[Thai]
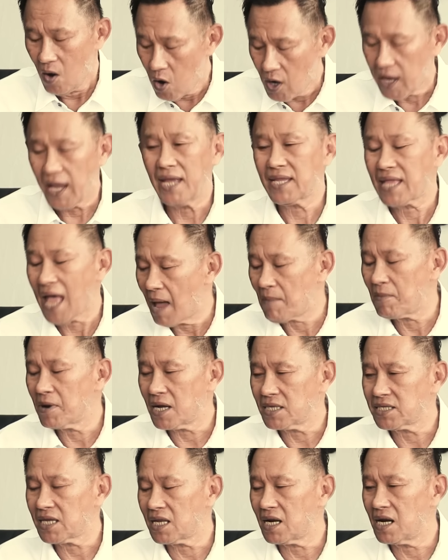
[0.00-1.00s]
โอเคทางมัน
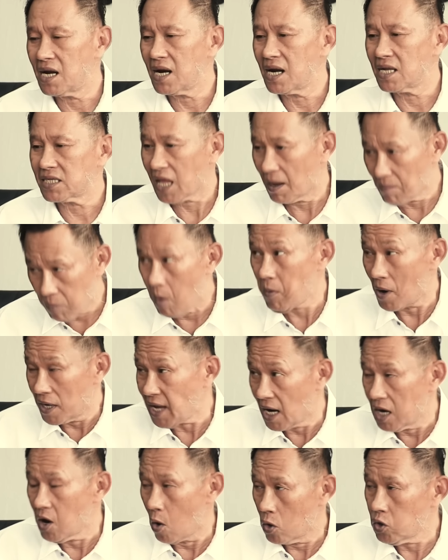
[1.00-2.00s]
ก็เจริญแล้วแต่ผมก็
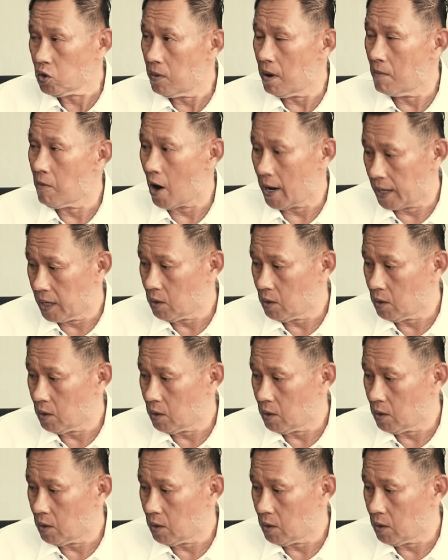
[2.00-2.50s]
ยังหลงอยู่บ่อ